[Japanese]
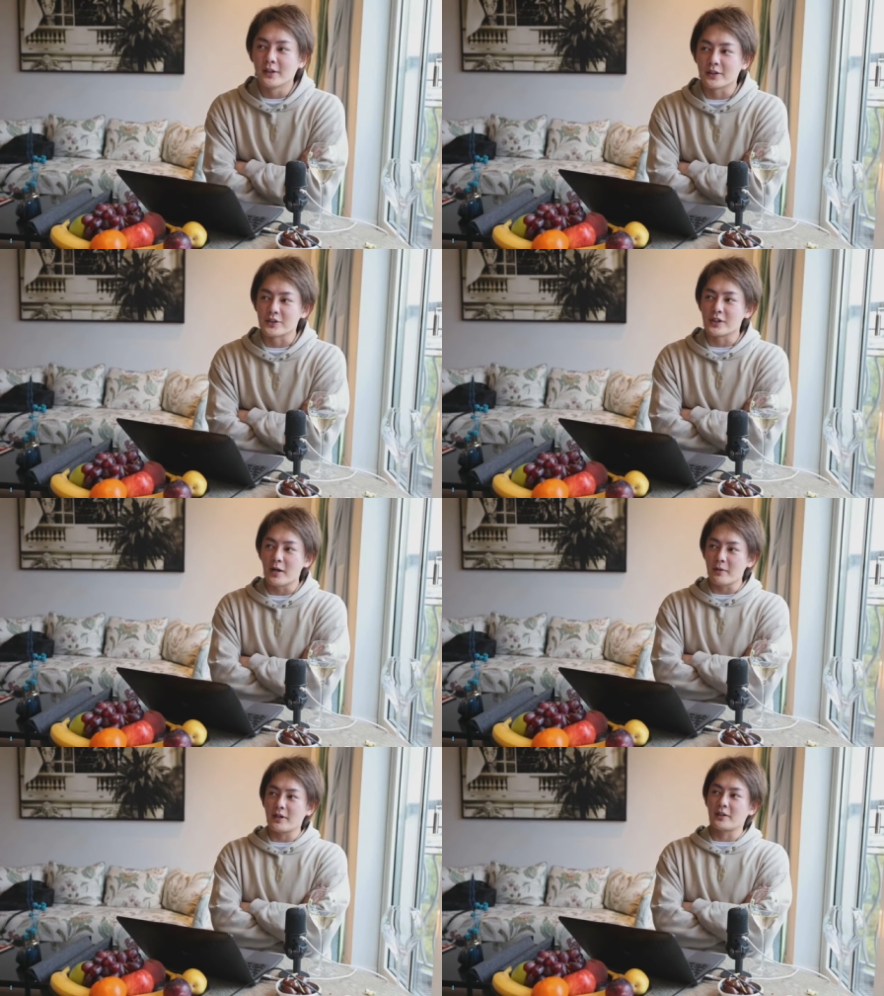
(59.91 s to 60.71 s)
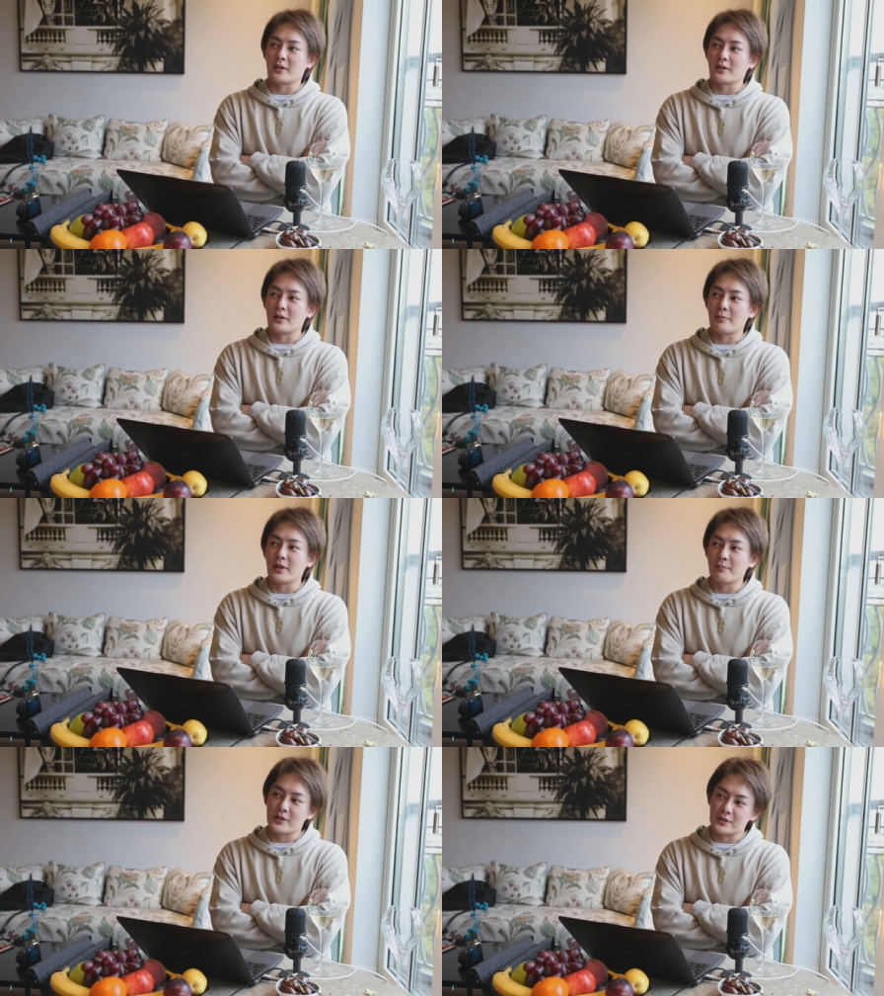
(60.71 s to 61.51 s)
や、試合前なんでね、
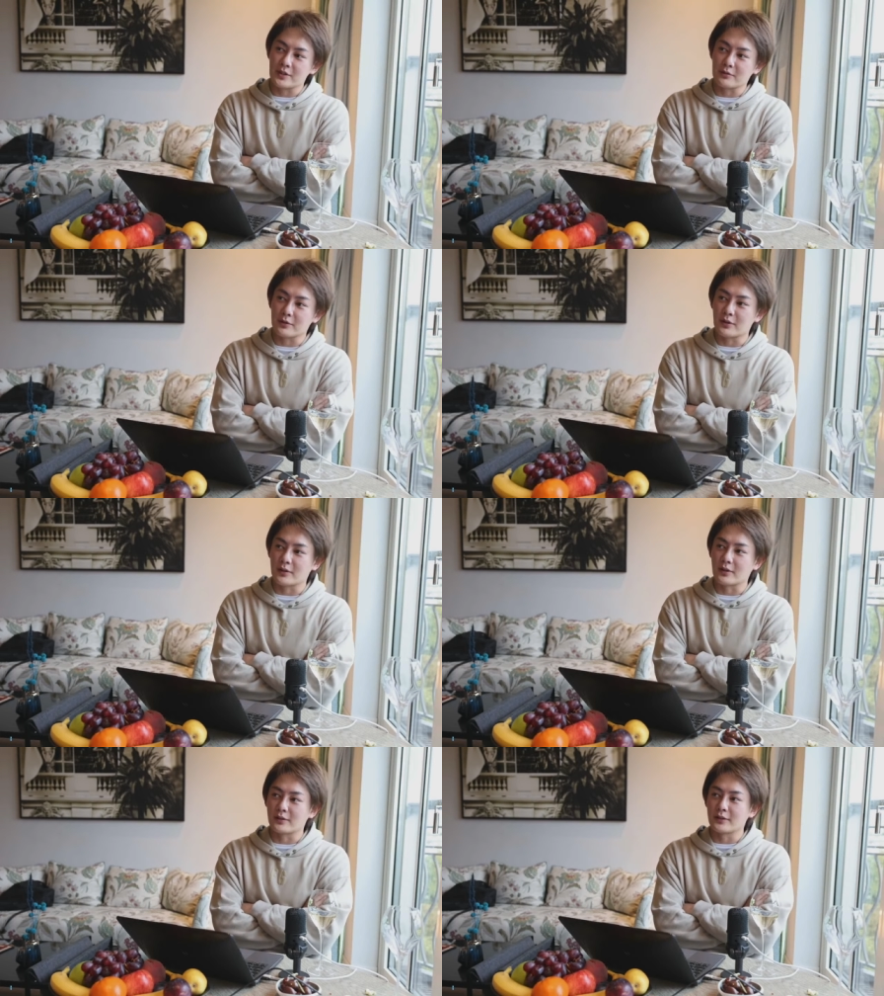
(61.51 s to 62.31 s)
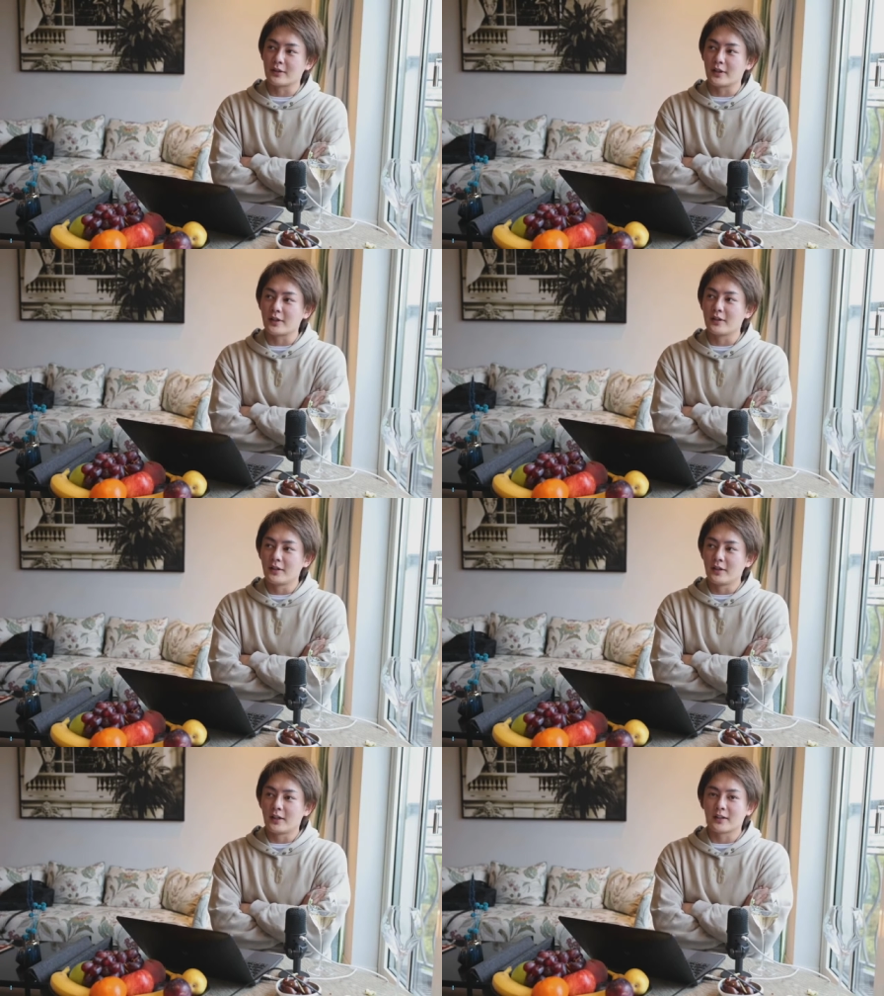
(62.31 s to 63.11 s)
ピリピリしてるのになんか、こんなね、
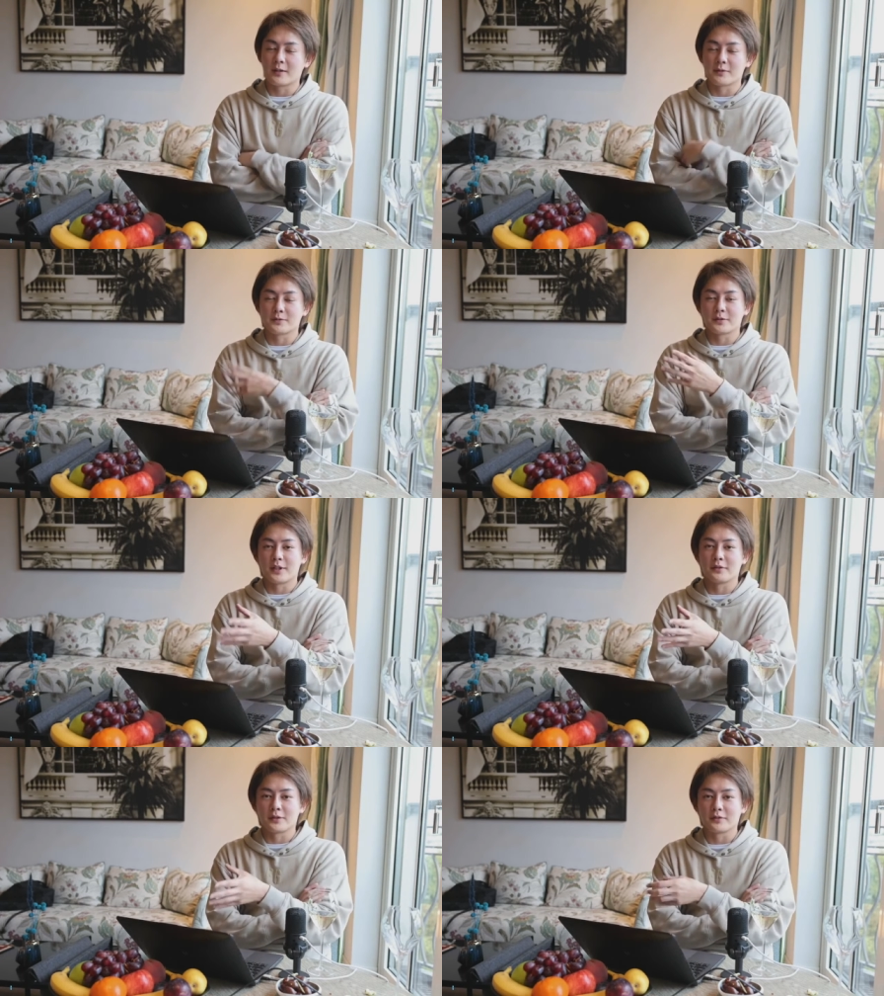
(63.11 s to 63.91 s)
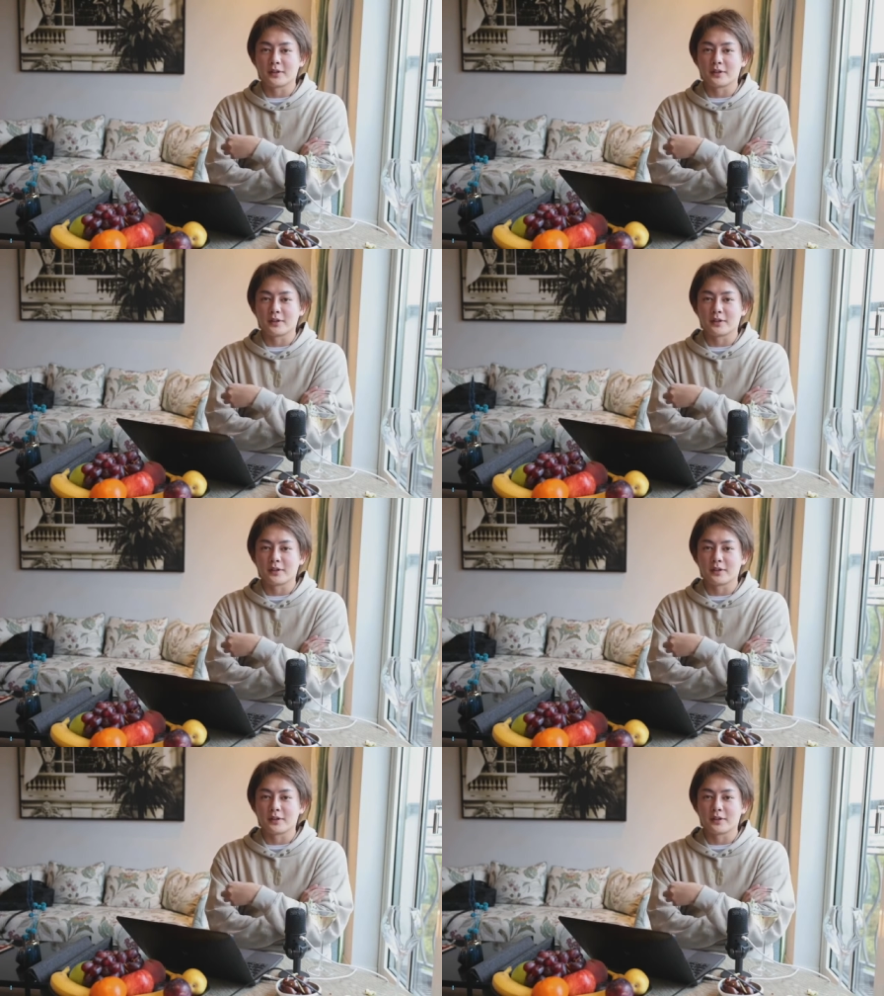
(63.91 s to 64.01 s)
花束贈呈の人に、